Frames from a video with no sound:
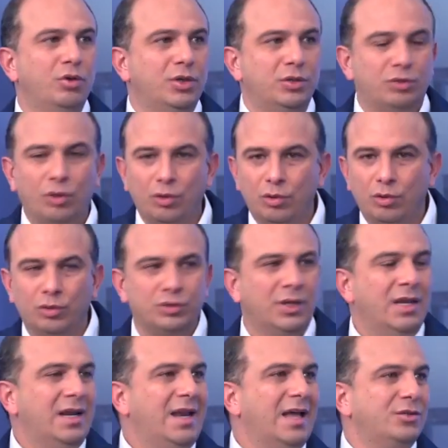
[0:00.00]
en todas
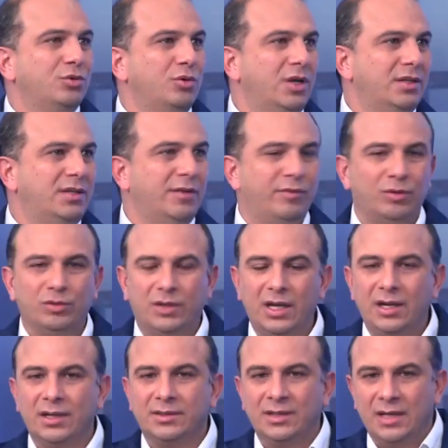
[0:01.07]
las zonas de
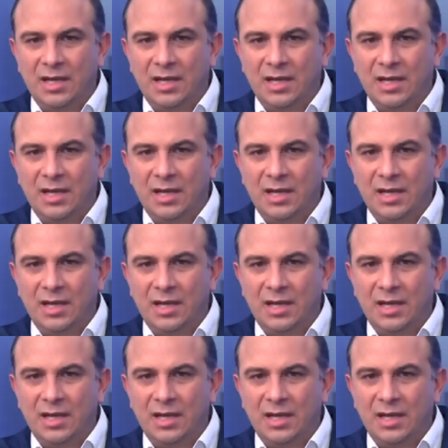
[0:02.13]
fronteras,